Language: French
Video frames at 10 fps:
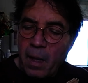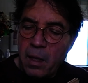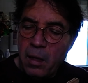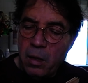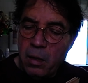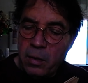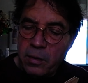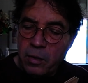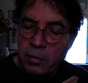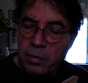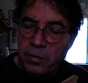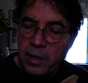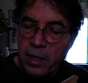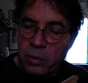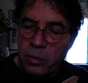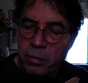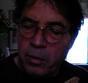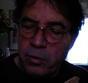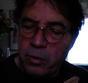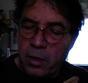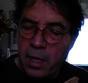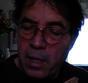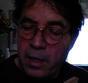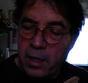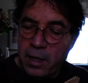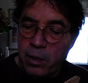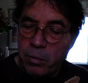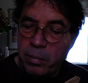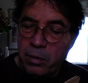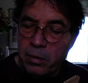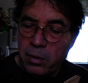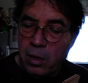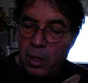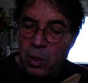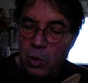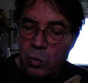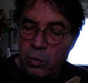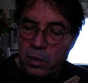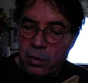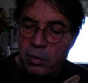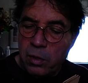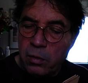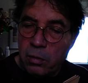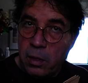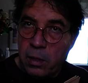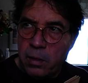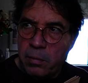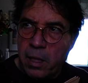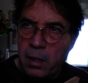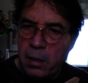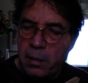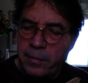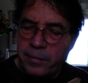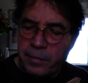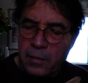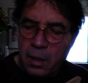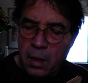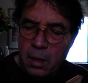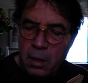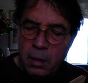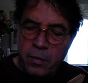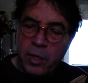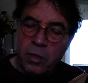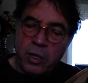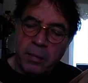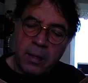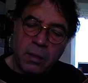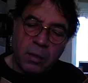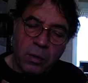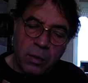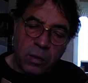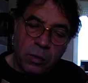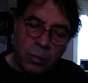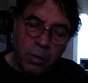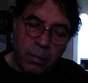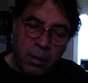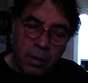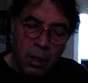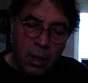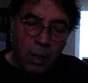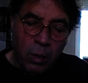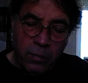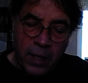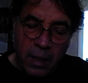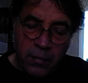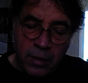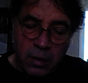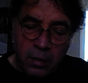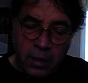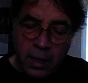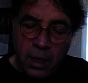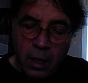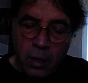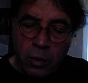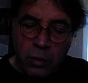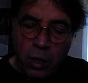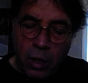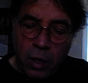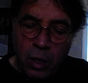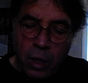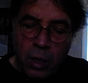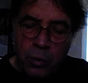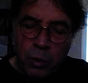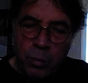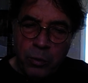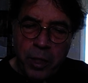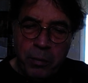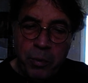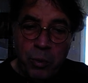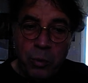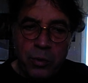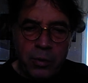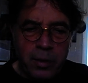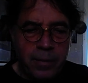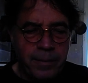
Euh, si on pouvait le surprendre là et le pendre aux gouttières du château, qu'elle débarras Figure vous euh, sous le banc. On vient, vite rentrer, docteur Dobujibius.